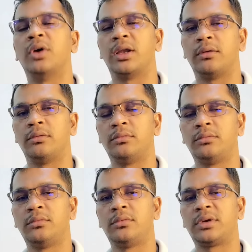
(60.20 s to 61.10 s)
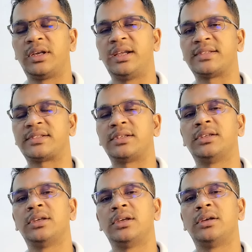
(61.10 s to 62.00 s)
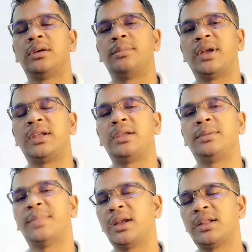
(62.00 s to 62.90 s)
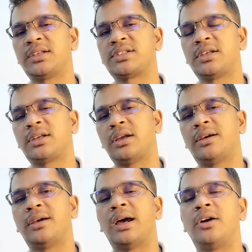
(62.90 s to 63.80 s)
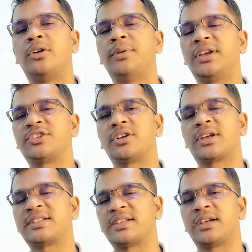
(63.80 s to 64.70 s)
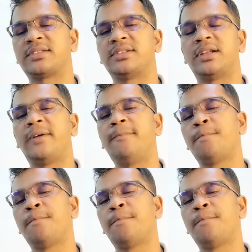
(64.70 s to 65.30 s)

বহাল ঠিক আছে মানে বাংলাদেশের আওয়ামী লীগ সরকার শেখ হাসিনা